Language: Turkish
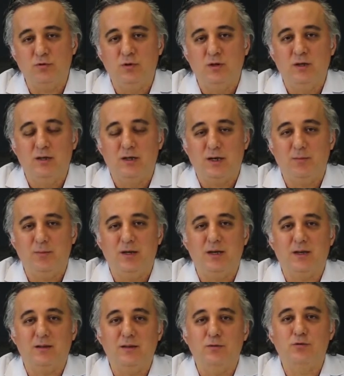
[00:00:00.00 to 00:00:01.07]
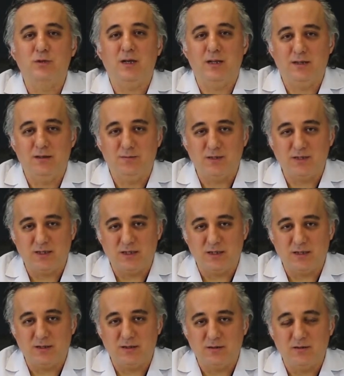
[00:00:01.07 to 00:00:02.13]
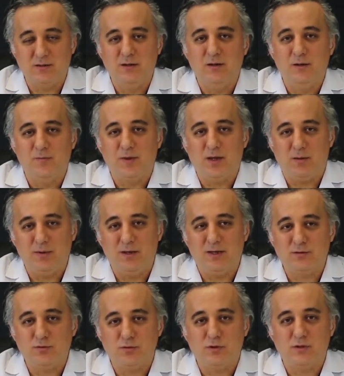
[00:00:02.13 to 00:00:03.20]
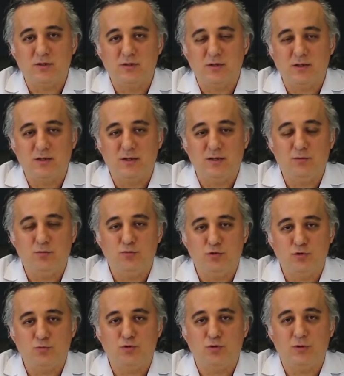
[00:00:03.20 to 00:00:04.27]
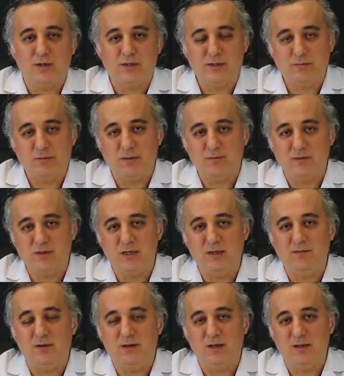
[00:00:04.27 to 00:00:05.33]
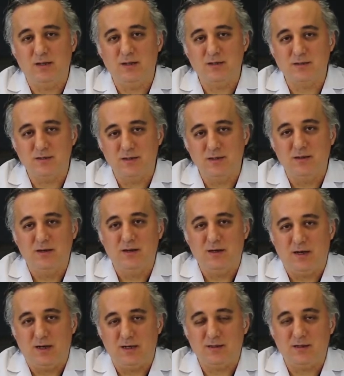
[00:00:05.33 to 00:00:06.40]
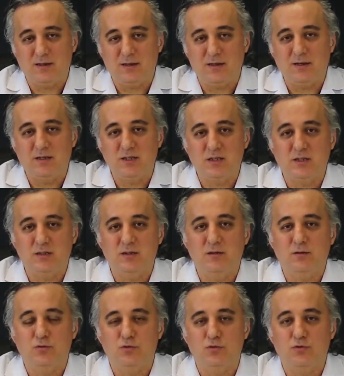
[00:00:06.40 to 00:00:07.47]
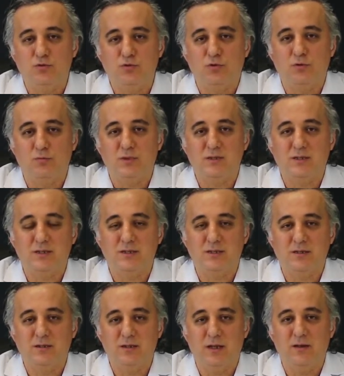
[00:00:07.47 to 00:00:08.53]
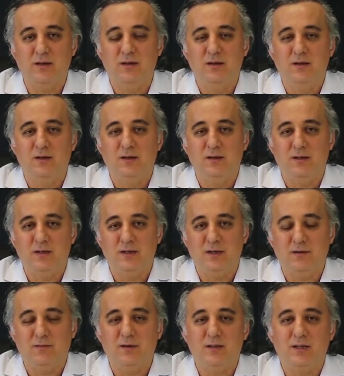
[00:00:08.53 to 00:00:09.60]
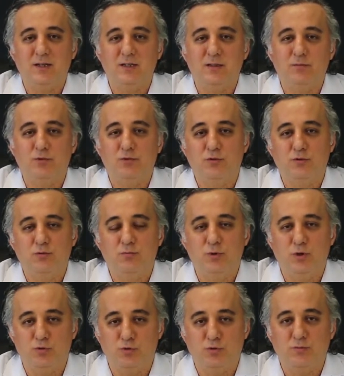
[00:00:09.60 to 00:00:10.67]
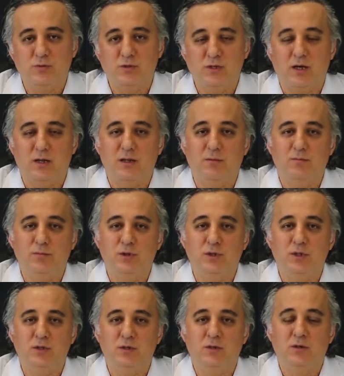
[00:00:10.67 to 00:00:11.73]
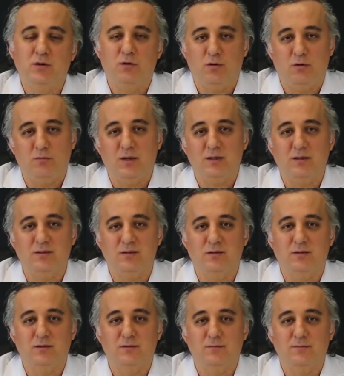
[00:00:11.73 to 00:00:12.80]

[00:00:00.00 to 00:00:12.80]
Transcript: bunun ameliyatla düzeltilmesi gerekir. Ameliyat sonrasında da düşmüş olan sperm sayı ve kalitesi artarak kişinin çocuğu olması açısından e, avantajlı bir durum sağlanmış olmaktadır.